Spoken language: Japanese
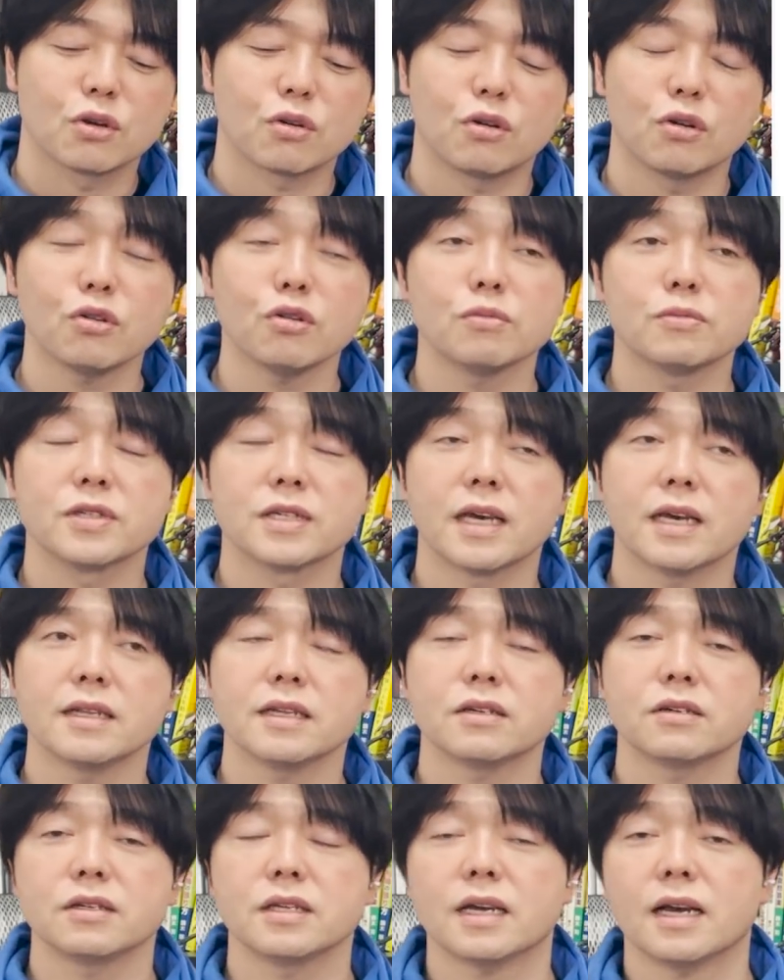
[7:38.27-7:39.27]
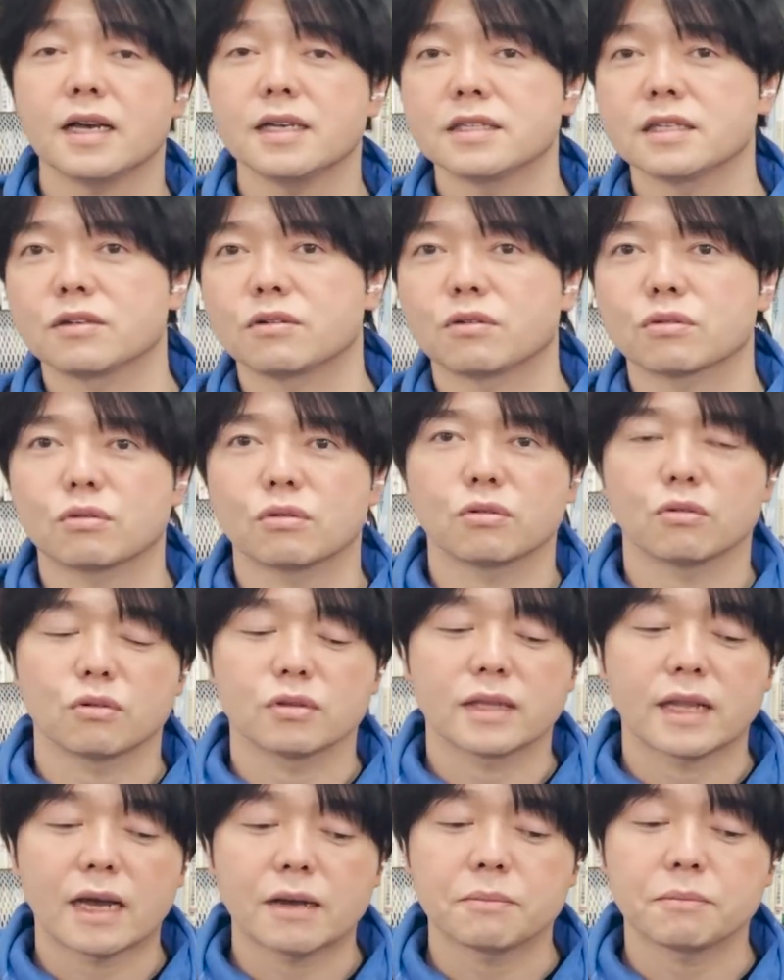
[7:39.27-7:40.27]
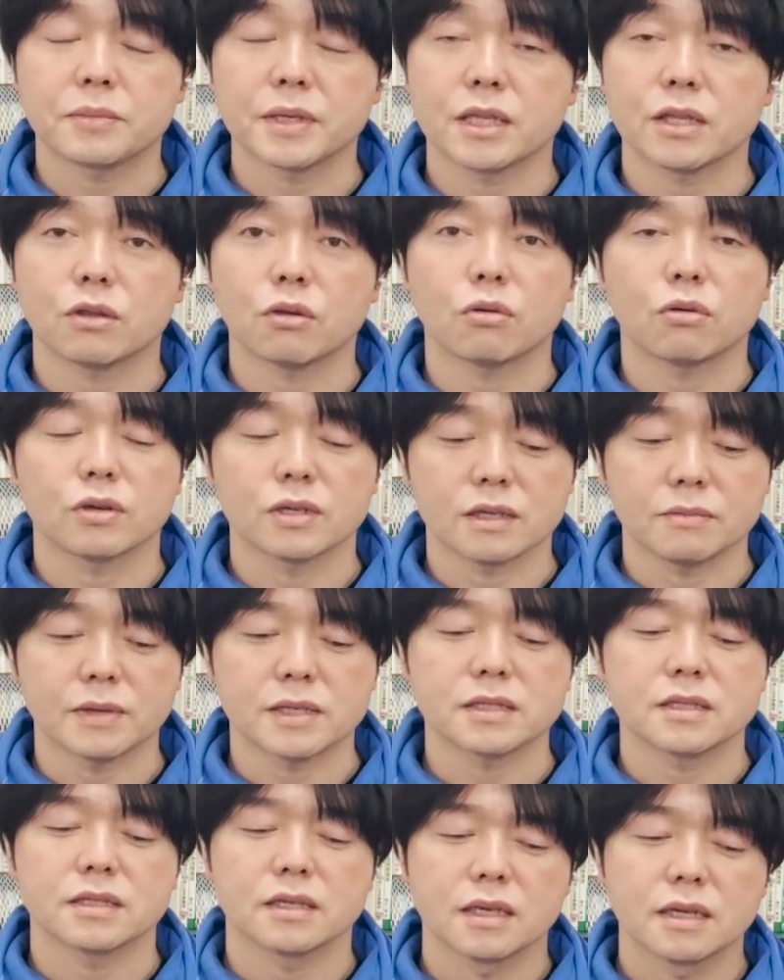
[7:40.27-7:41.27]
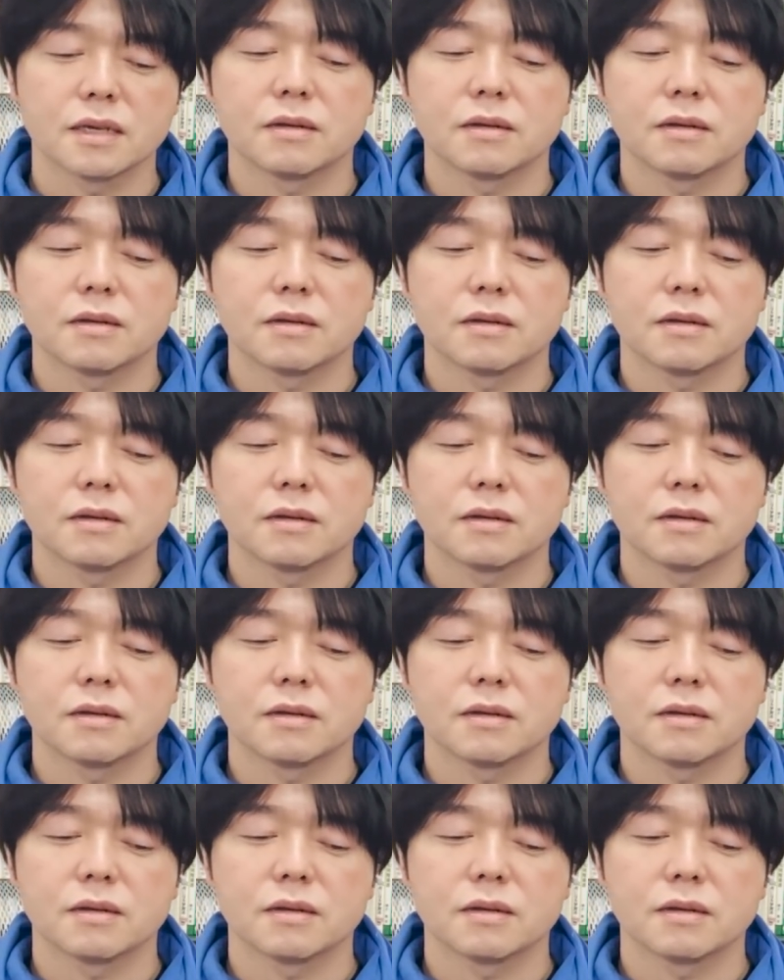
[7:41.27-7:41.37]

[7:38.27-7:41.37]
これを無限に繰り返していくことを難品と言います。